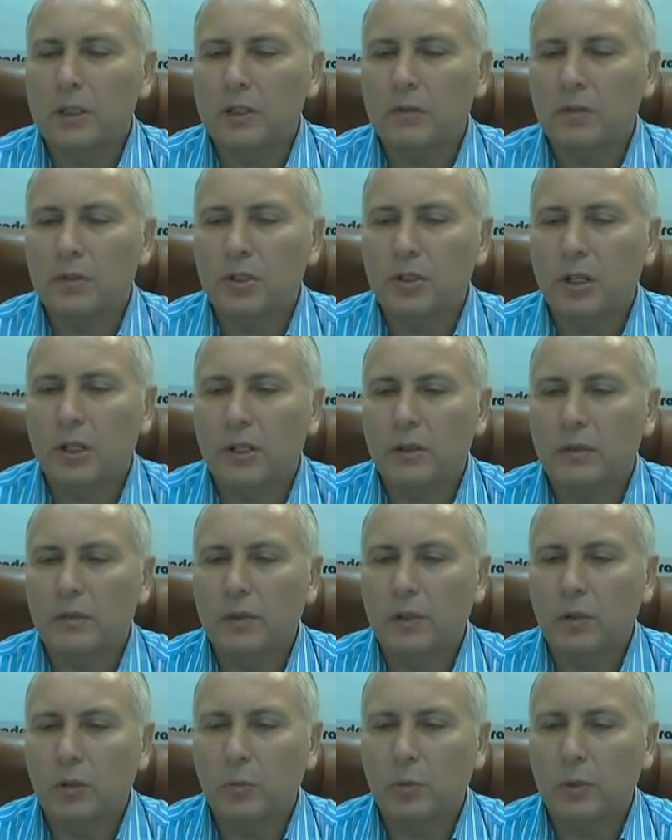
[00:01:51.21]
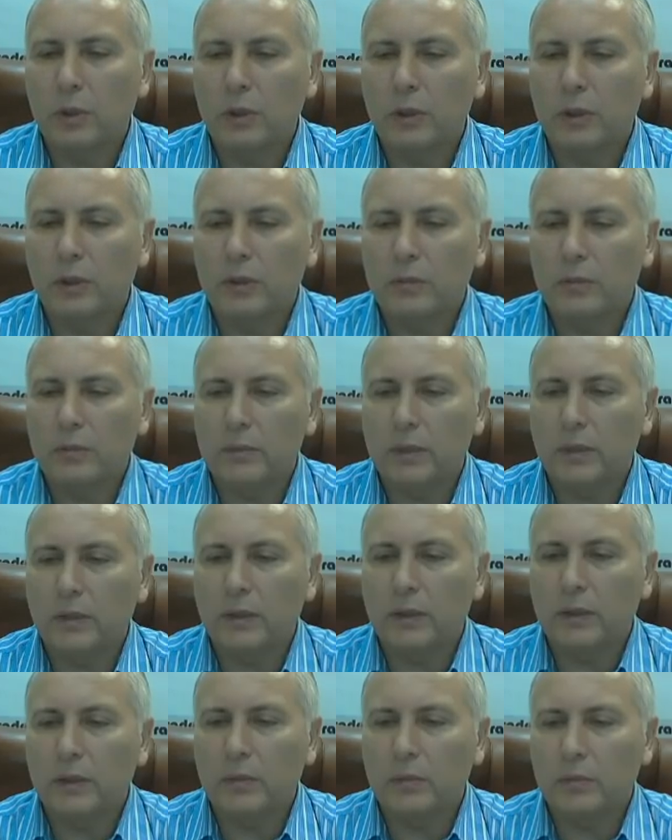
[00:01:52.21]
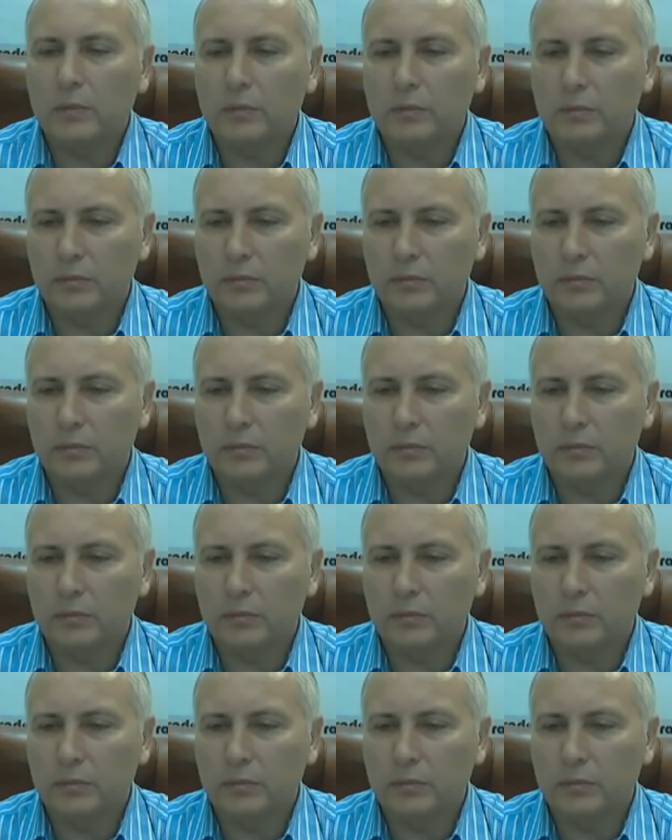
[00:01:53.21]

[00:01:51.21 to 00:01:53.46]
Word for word: свеча не выкуплена, наверное,